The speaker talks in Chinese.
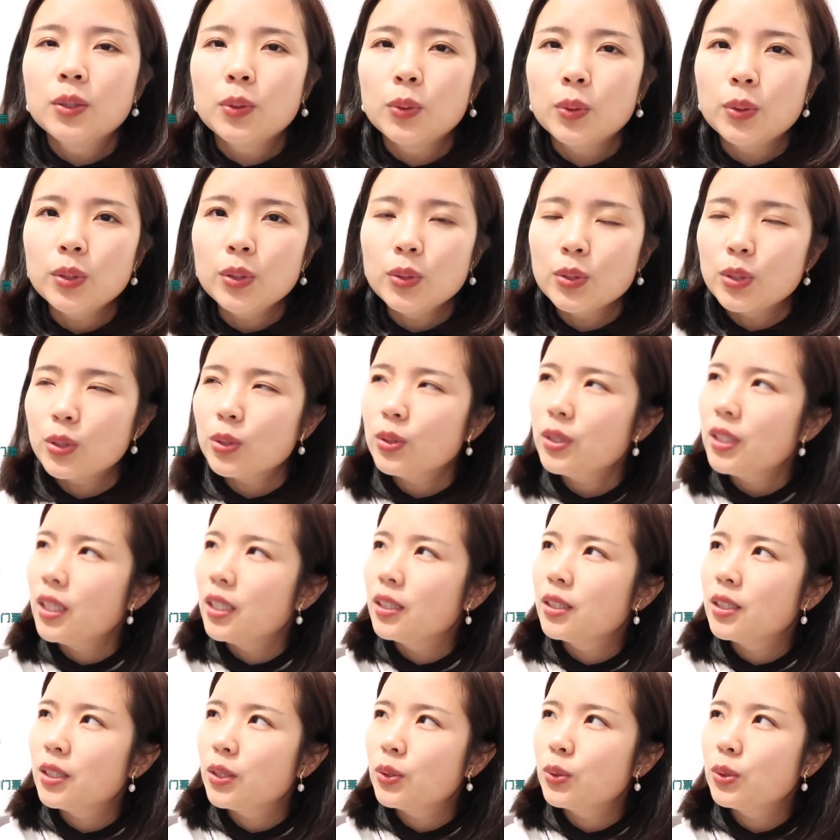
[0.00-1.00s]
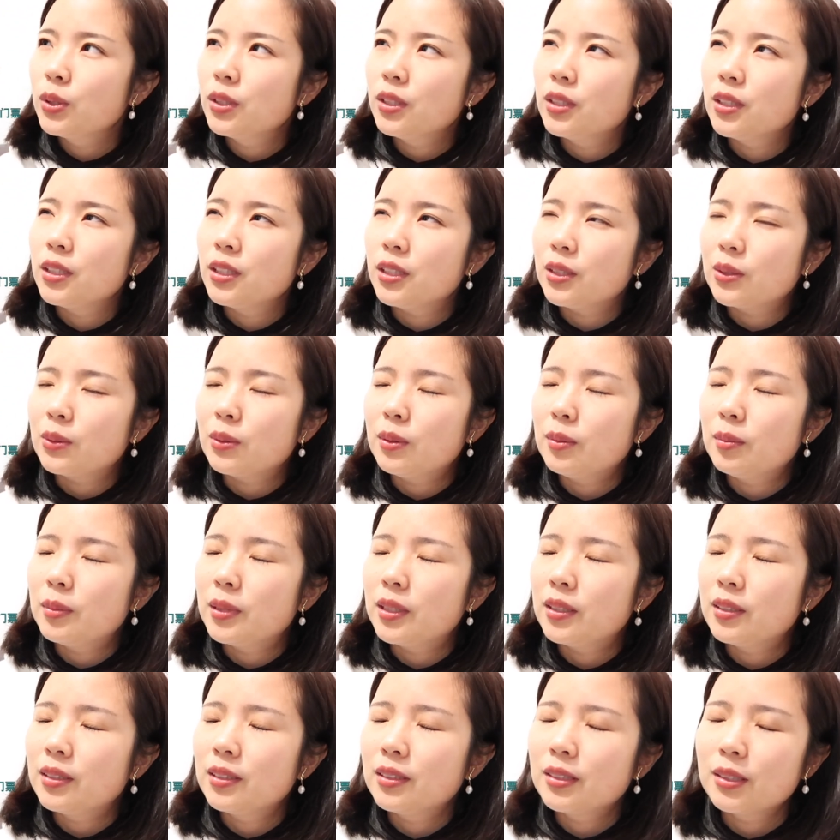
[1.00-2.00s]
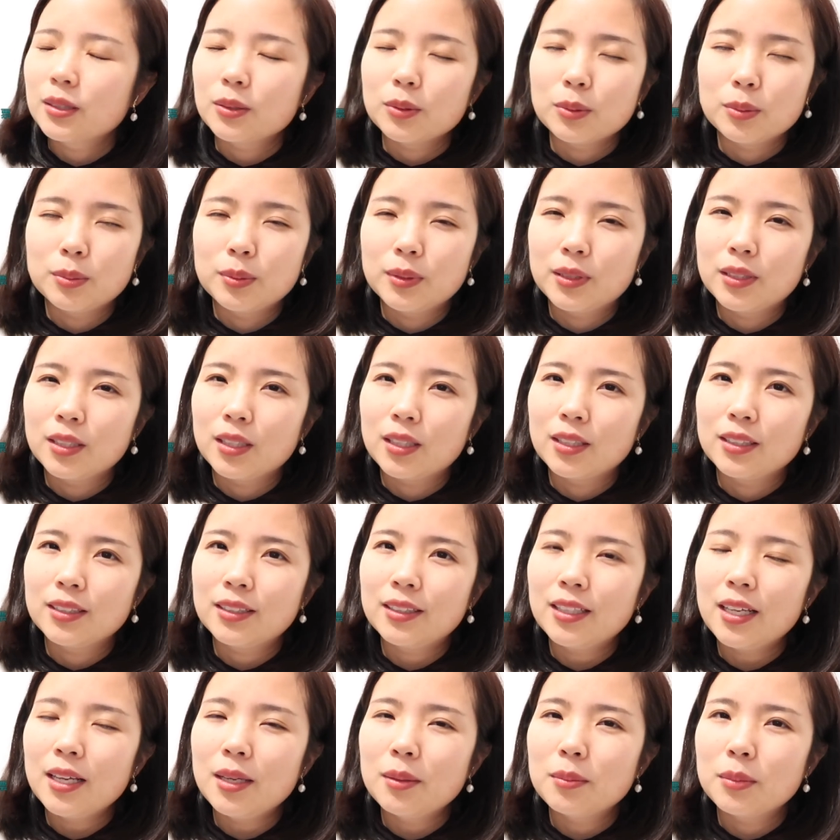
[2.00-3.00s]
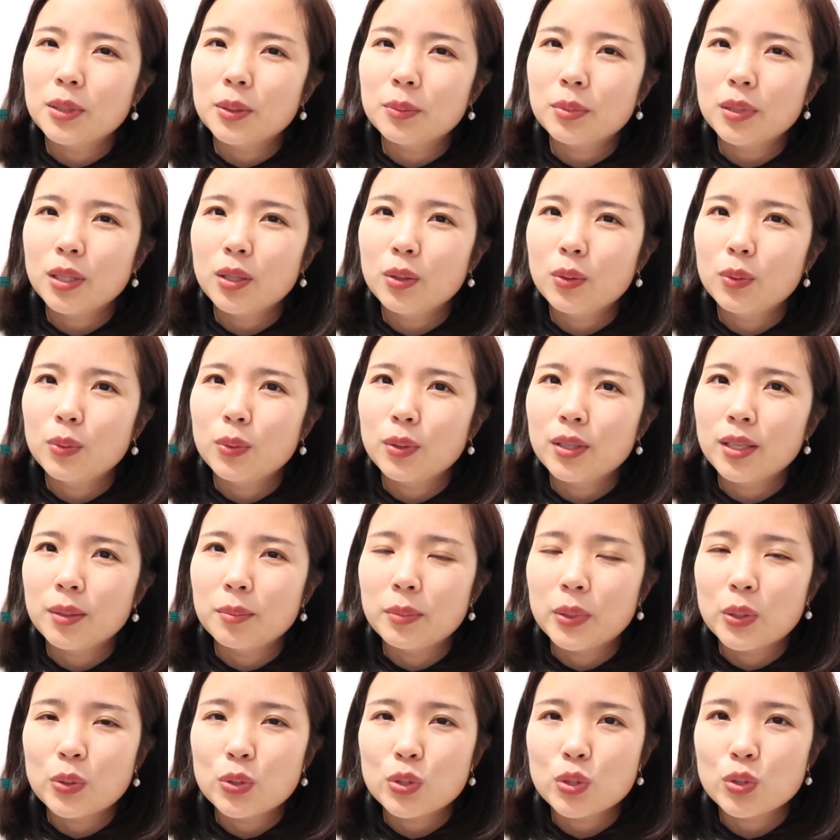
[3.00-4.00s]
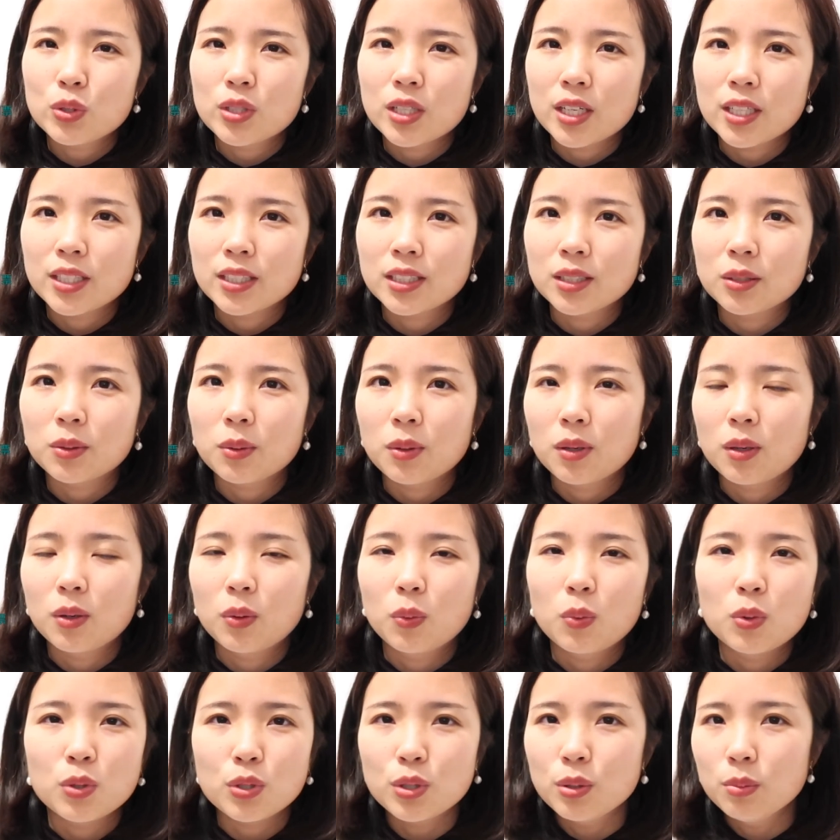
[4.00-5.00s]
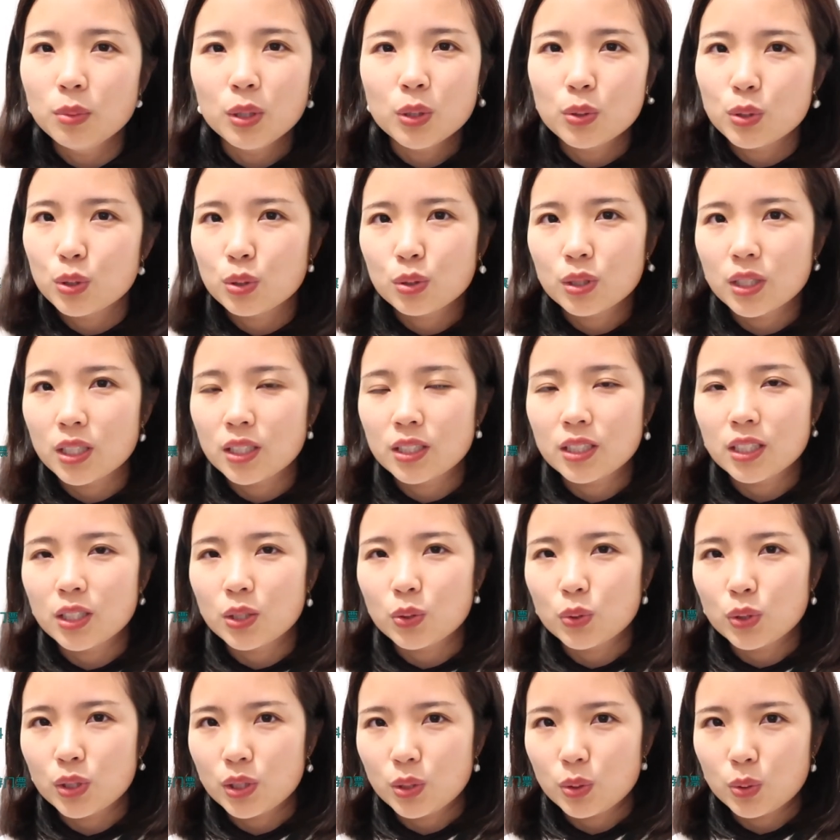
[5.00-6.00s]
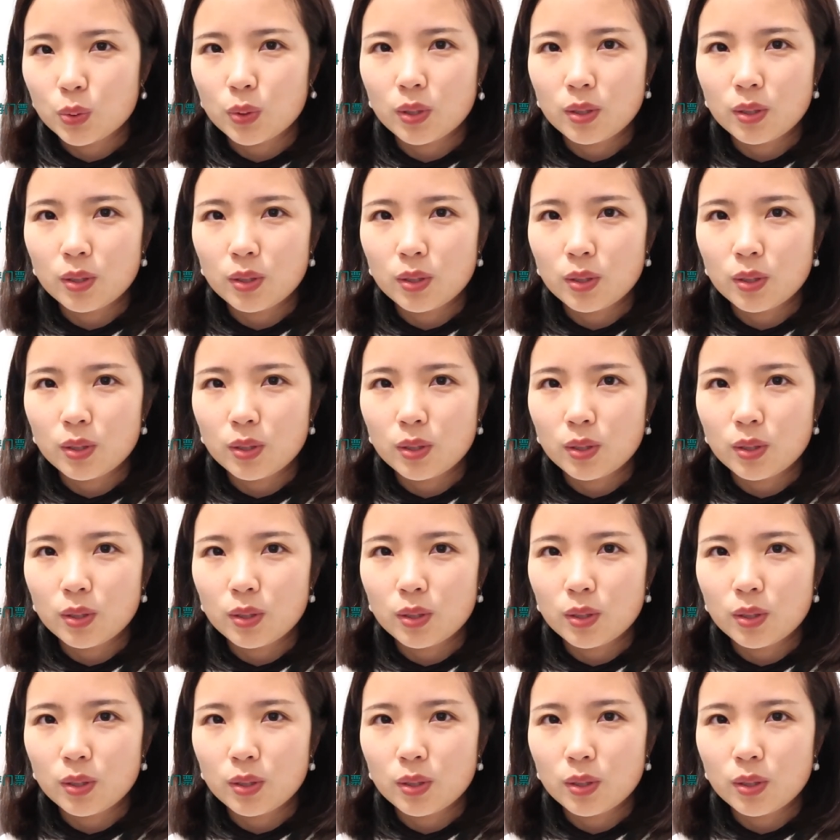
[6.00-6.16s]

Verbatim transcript: 我有收藏这些东西的习惯吗？是啊，电影门票我也没有收藏习惯，我是没有收藏这些东西，